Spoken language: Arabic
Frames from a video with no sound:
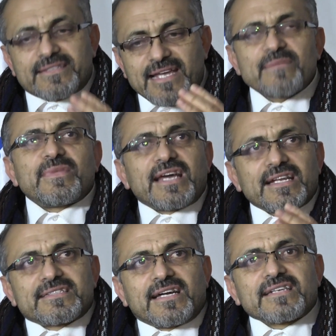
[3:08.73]
تعمل
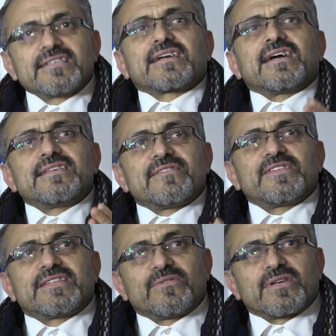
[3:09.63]
على تحقيق أهداف
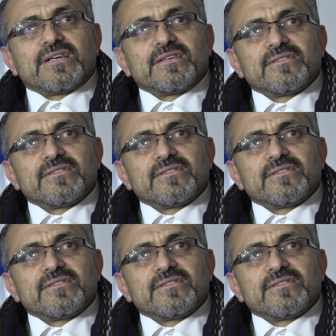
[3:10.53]
الثورة